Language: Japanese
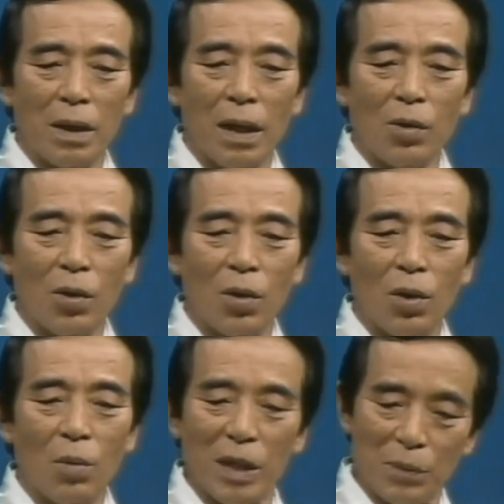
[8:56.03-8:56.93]
あ
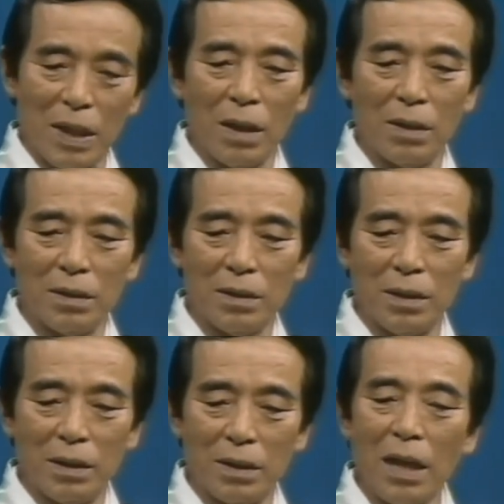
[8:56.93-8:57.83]
の南さん
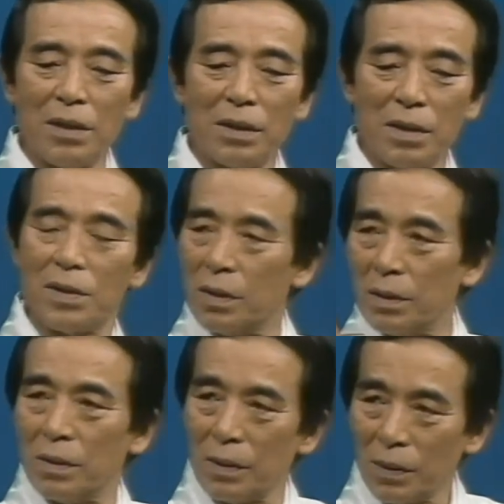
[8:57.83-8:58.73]
に対してすぐ
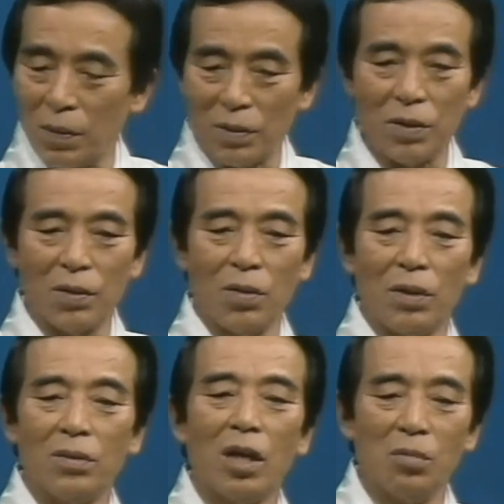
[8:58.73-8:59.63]
こう即興
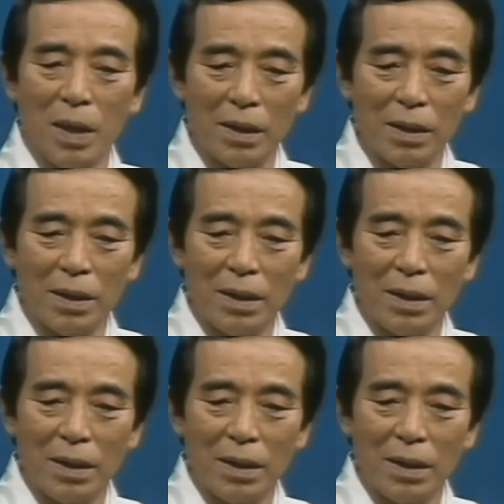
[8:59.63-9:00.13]
で歌う場合、はい、